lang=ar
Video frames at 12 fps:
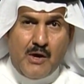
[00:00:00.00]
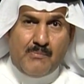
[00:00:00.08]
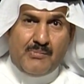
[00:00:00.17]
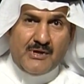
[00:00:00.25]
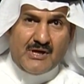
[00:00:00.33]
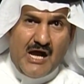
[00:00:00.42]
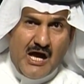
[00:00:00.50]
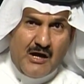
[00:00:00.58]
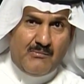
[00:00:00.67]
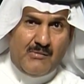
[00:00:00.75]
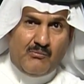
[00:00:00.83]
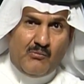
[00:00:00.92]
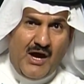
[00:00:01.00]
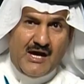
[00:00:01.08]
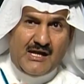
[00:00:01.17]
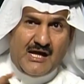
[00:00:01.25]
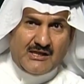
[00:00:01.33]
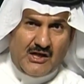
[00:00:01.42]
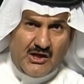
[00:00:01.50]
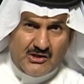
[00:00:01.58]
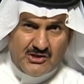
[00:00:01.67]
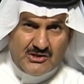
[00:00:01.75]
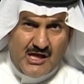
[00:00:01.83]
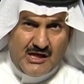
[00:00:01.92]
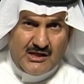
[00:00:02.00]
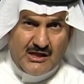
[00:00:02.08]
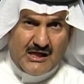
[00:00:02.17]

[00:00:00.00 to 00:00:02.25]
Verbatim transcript: برغم معاناة الاقتصاد نعم.